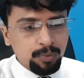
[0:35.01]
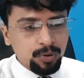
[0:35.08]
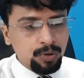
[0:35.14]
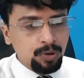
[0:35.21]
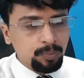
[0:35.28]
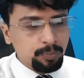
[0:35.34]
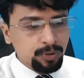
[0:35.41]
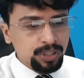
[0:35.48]

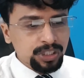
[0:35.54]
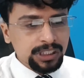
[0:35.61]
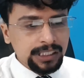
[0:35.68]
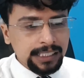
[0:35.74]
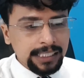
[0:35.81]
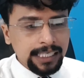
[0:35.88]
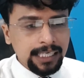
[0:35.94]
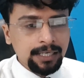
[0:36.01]

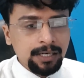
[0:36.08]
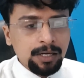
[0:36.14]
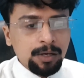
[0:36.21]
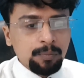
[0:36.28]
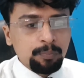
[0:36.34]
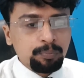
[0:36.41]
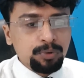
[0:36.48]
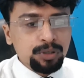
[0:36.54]
पोजीशन है
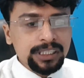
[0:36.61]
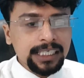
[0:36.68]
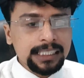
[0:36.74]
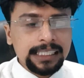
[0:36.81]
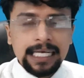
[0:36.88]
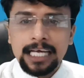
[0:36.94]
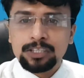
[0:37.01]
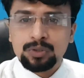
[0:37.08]

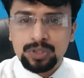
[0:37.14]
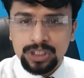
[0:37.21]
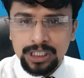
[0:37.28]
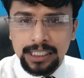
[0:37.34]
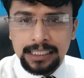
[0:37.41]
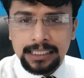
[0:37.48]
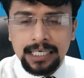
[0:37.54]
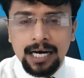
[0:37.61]
प्रोजेक्ट
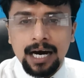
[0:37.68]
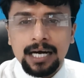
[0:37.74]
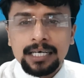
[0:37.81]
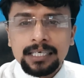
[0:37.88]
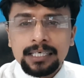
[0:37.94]
एसोसिएट का